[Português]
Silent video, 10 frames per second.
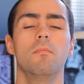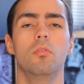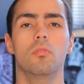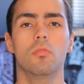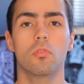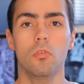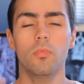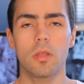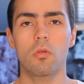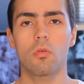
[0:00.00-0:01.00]
por um
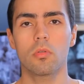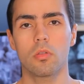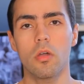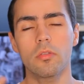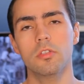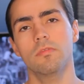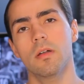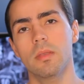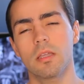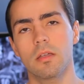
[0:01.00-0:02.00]
grupo, né, um consórcio de
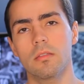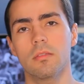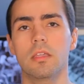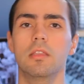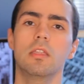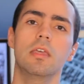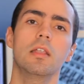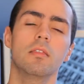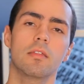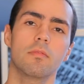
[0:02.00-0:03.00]
fabricantes, dentre
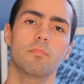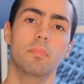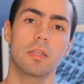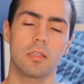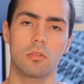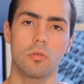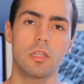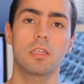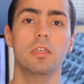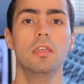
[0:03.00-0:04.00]
eles a
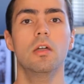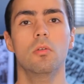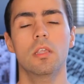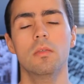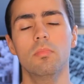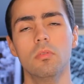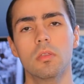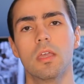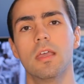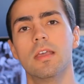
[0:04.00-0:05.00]
Panasonic e a
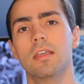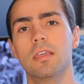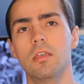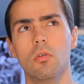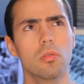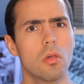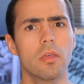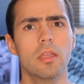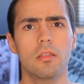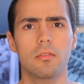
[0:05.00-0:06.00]
Olympus, que ou
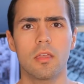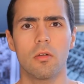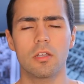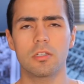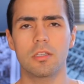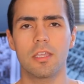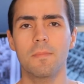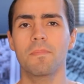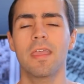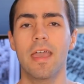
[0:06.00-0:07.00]
só eles, né, eu acho que
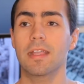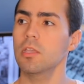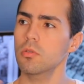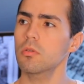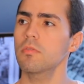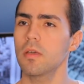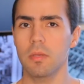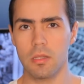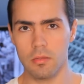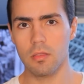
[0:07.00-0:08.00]
tem. É que tem outros
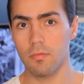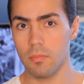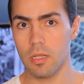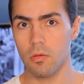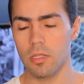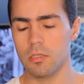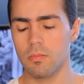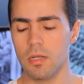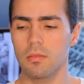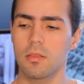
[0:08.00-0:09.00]
fabricantes que fabricam lentes
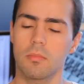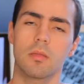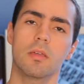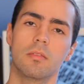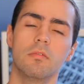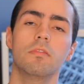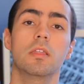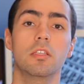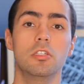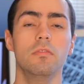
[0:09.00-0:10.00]
para eles também, mas
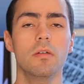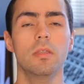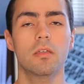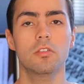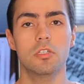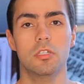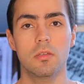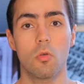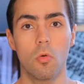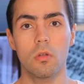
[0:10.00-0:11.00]
enfim, de fabricante
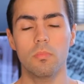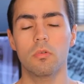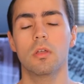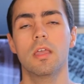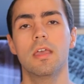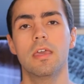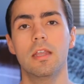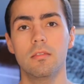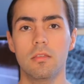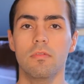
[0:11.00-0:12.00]
de corpo,
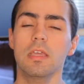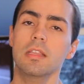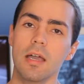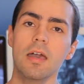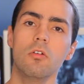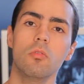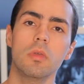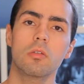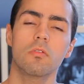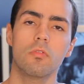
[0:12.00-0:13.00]
eles inventaram o
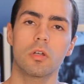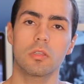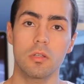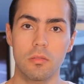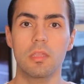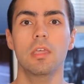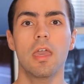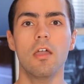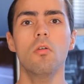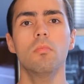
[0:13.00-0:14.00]
Micro Four Thirds, que
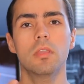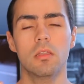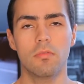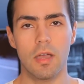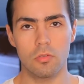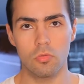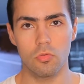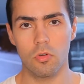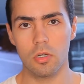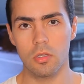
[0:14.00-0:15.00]
é um derivado do
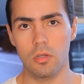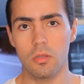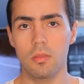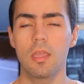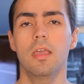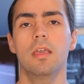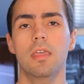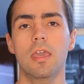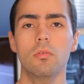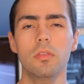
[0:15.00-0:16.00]
Four Thirds,
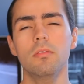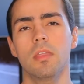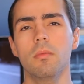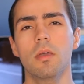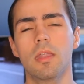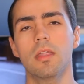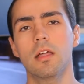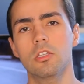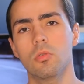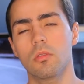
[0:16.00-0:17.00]
que era um sistema, né,
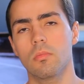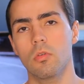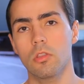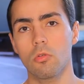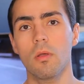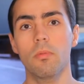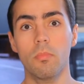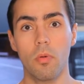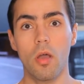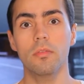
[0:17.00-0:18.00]
lá de 2008 com a
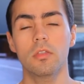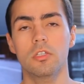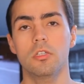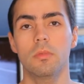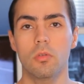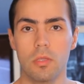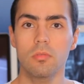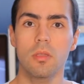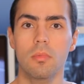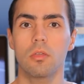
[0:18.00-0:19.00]
proposta de diminuir
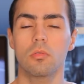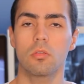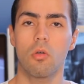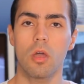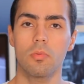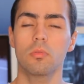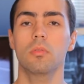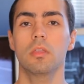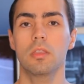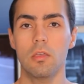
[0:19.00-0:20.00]
o tamanho dos corpos,
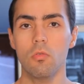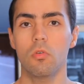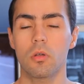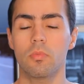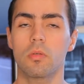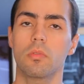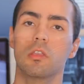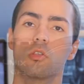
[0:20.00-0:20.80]
você ter um corpo que você